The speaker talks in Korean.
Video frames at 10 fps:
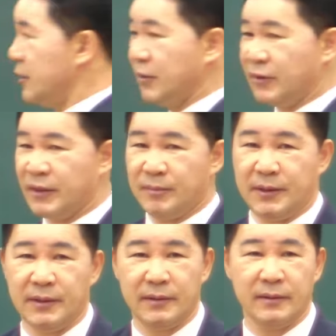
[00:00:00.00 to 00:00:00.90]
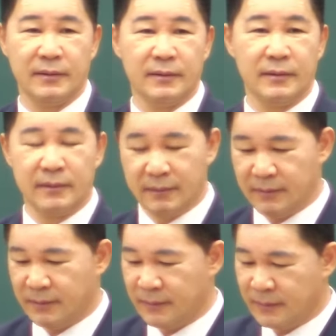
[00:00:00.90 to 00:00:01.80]
선교사입니다.
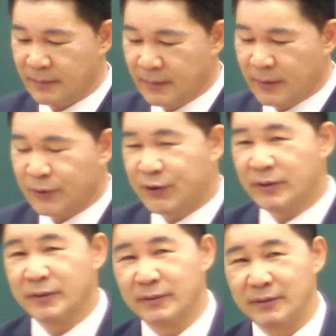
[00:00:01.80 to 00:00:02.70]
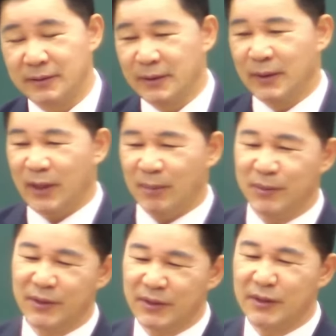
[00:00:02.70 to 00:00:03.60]
这是宣教士. 저는 한
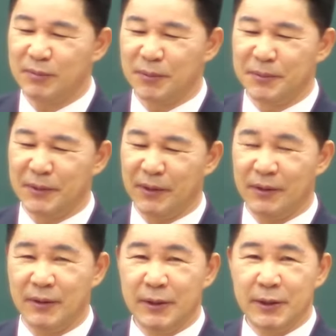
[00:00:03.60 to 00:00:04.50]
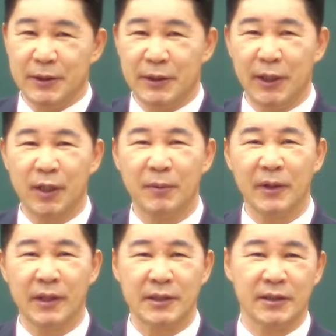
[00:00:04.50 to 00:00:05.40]
번씩 보면
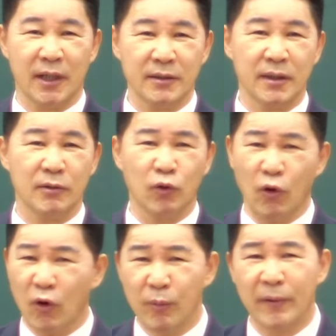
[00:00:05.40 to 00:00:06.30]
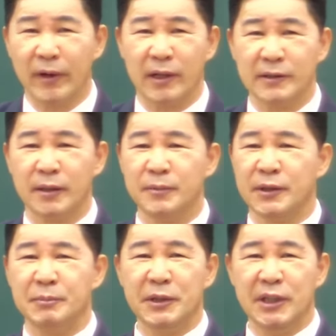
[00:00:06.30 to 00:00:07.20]
예배 신앙생활 똑안 하는
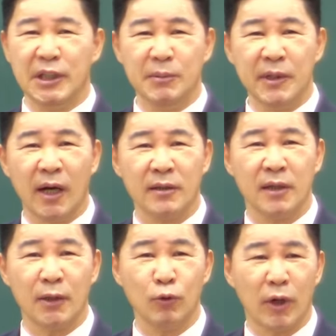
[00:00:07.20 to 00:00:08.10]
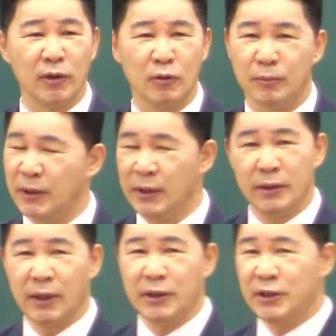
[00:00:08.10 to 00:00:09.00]
사람들이 뭐 민 간다, 유학 간다 보면
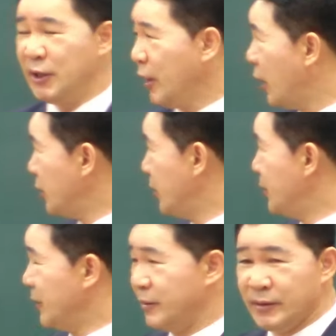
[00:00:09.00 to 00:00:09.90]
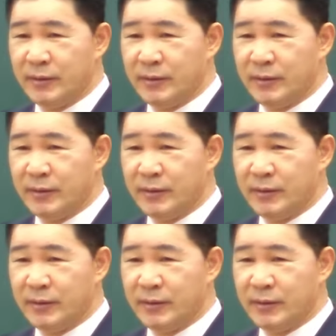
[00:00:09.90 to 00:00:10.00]
나 이해가 안 됩니다. 그거.